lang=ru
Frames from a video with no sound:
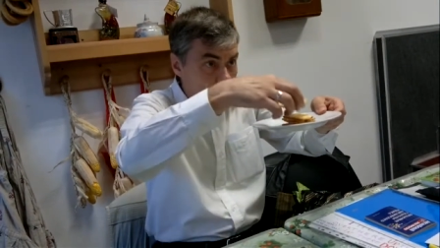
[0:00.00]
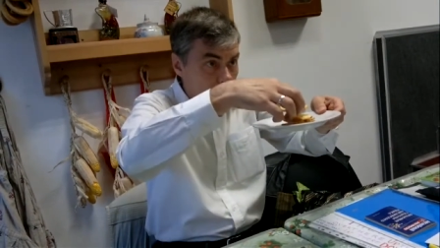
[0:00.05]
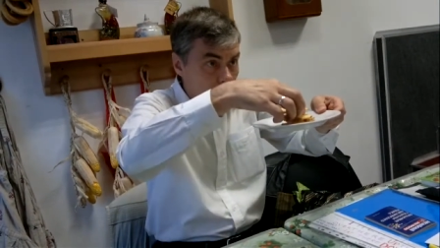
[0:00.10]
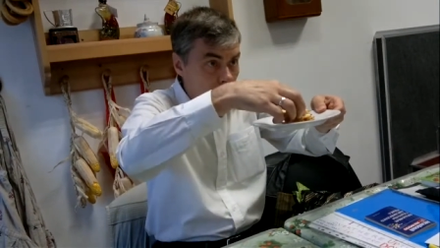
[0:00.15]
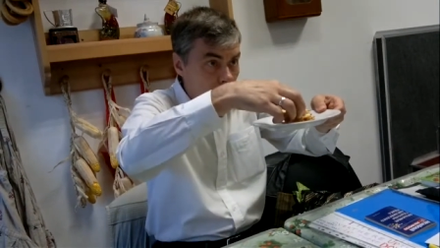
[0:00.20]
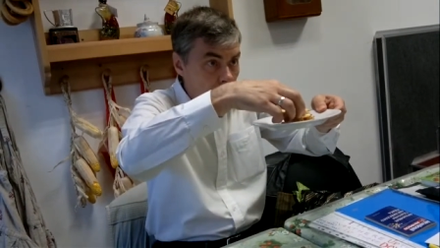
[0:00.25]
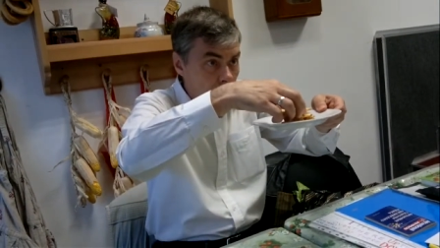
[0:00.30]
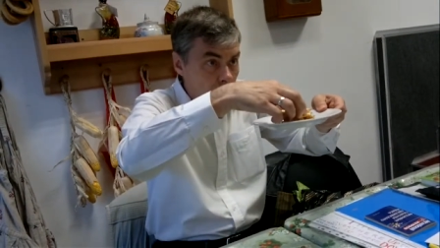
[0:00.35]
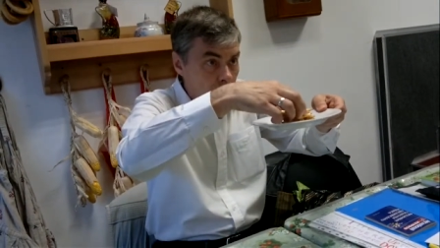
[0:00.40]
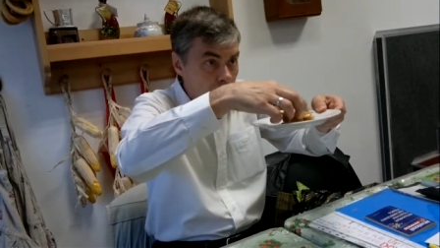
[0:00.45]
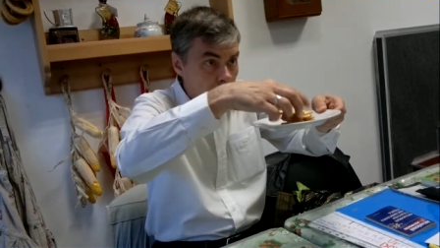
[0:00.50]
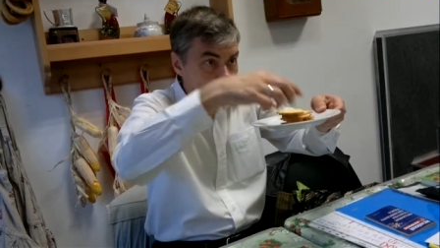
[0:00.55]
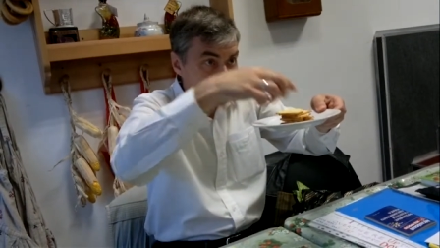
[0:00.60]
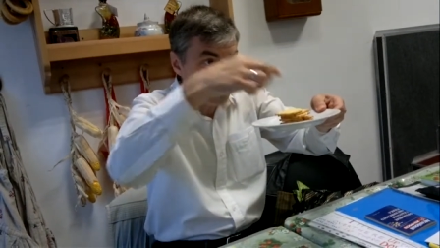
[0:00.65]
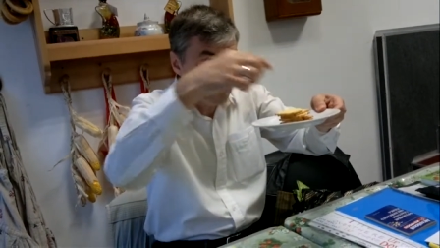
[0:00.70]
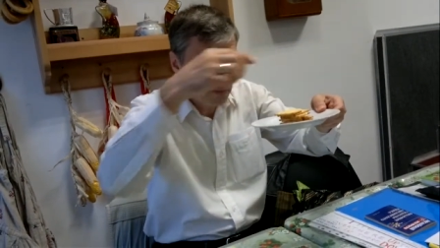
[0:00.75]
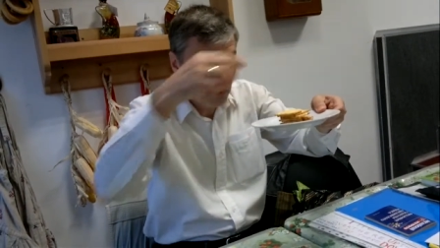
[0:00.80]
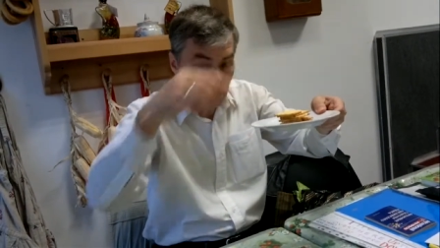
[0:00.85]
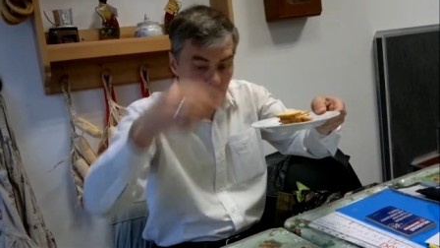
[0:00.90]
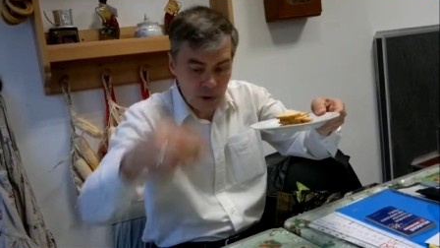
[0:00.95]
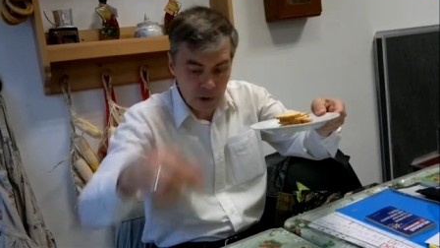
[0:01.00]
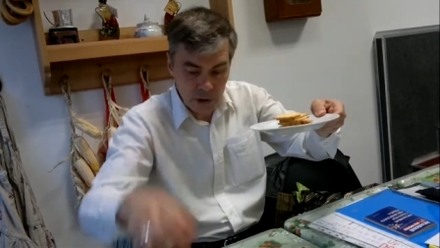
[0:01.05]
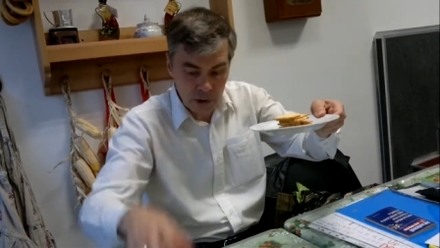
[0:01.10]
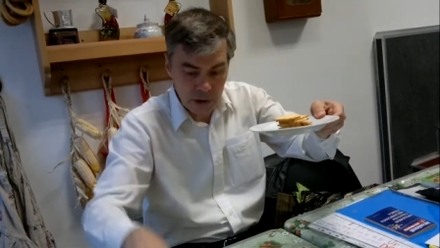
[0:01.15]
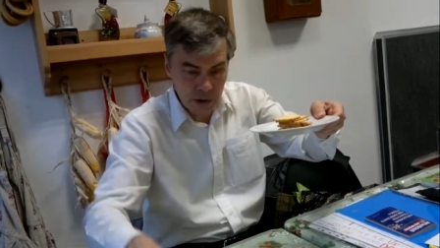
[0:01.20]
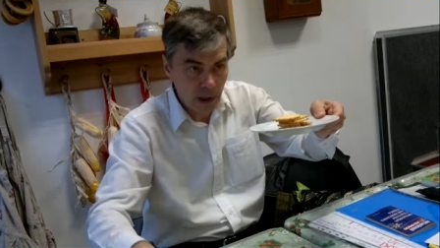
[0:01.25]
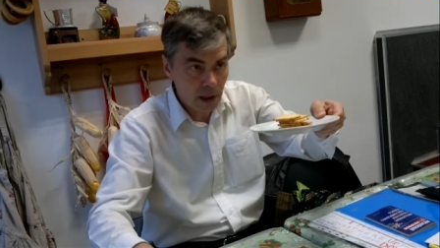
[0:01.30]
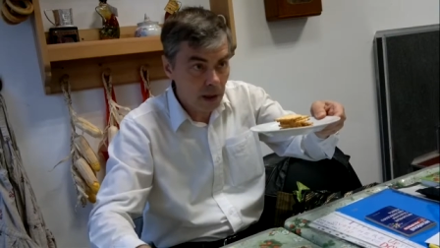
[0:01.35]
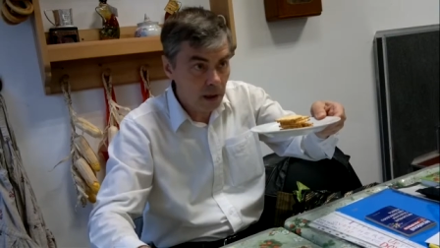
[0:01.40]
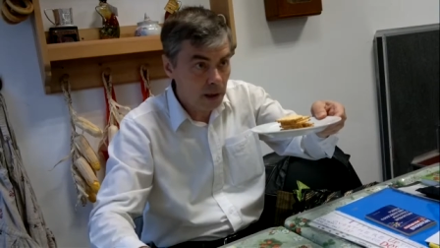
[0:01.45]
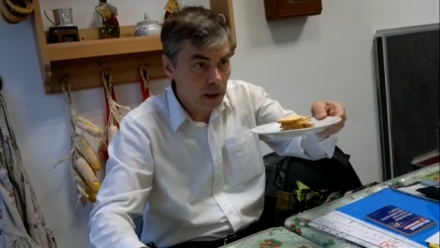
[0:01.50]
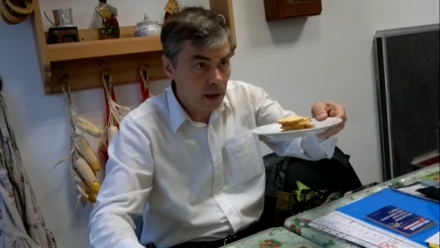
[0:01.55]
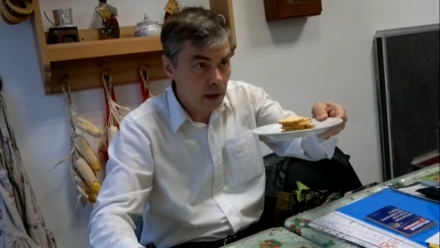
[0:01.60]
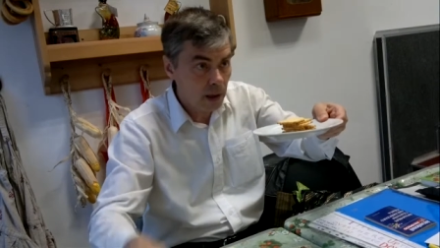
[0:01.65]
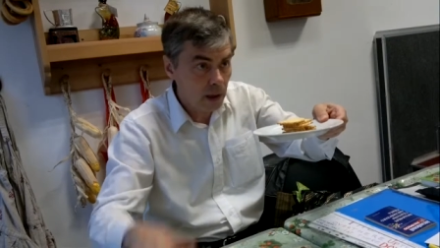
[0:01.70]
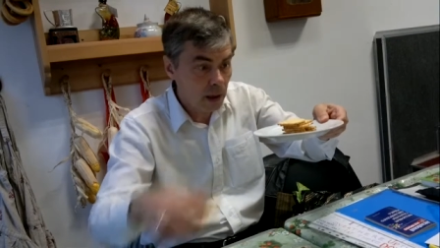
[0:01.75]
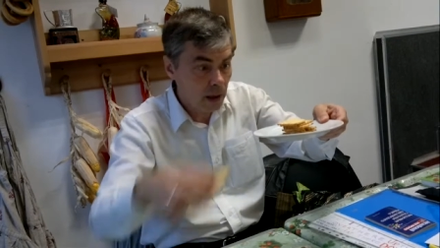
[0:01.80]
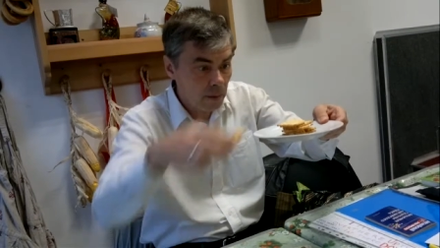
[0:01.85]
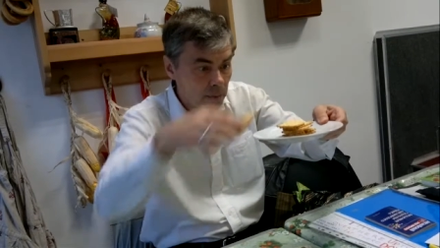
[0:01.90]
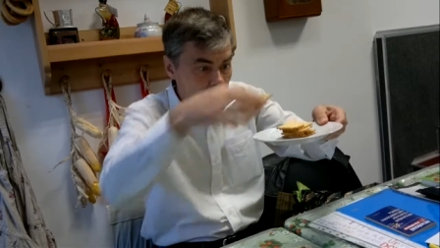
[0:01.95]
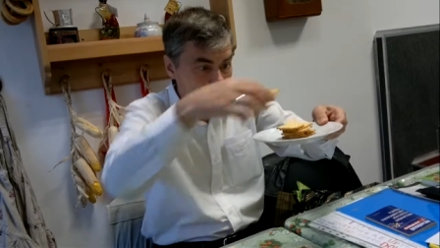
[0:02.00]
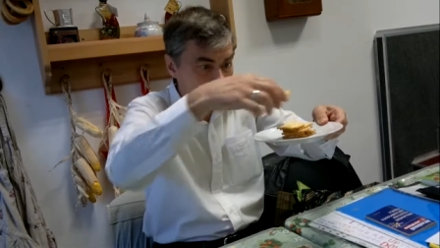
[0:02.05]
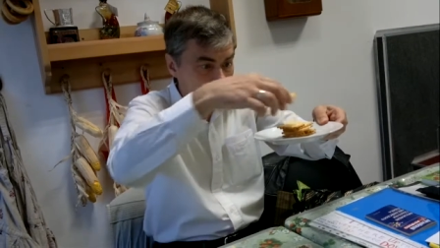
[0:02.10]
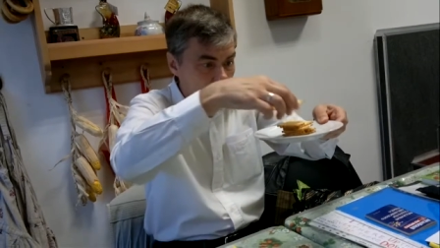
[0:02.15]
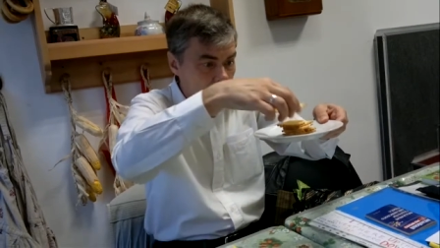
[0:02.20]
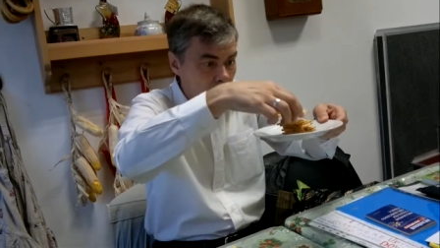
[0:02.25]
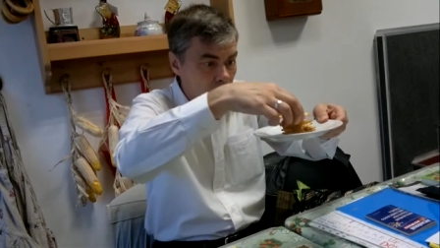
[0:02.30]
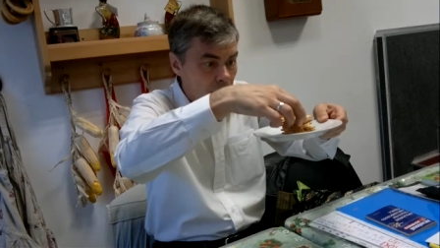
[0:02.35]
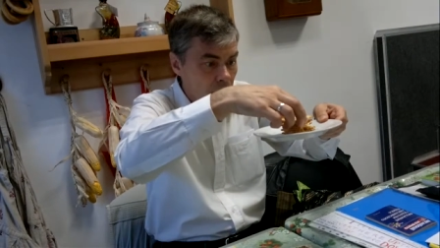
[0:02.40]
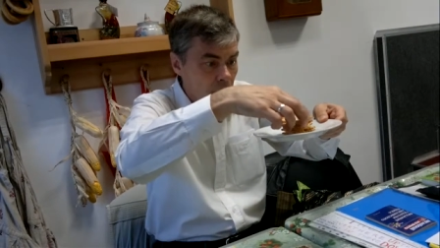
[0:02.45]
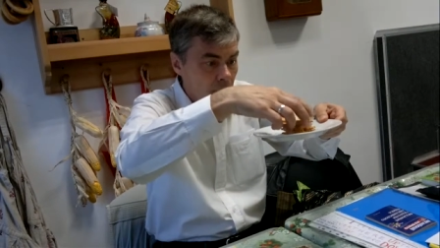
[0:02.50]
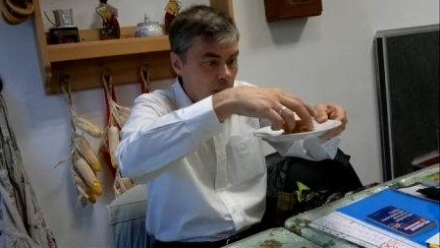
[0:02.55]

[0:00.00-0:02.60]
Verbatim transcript: ап у него больше, да, ап, видите.